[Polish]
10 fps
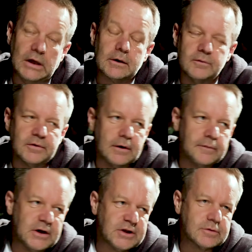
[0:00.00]
Tak, no
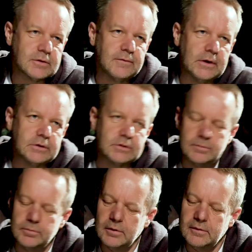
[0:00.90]
wręcz, wręcz
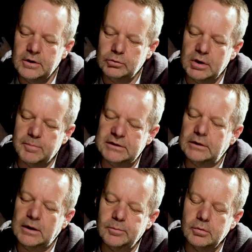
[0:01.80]
w niektórych
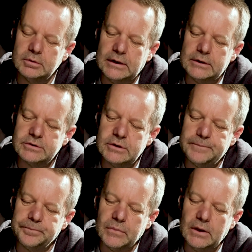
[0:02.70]
badaniach było tak, że
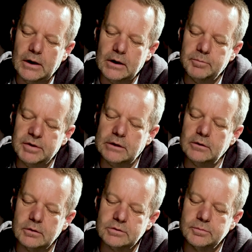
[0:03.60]
jak
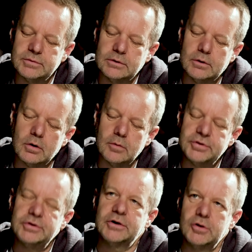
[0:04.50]
pytano osób, kogo
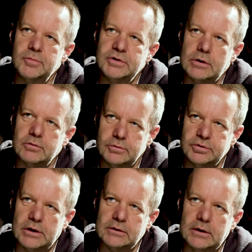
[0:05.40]
byś nie chciał mieć jako
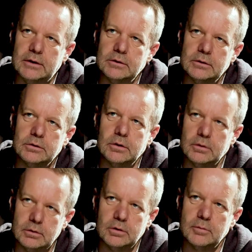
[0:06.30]
sąsiada,
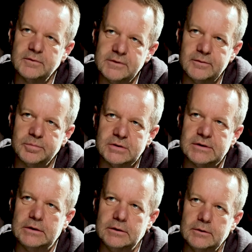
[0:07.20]
to Romowie
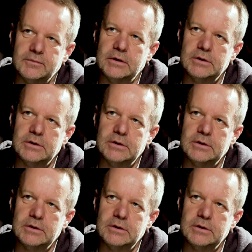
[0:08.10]
wyprzedzali w tej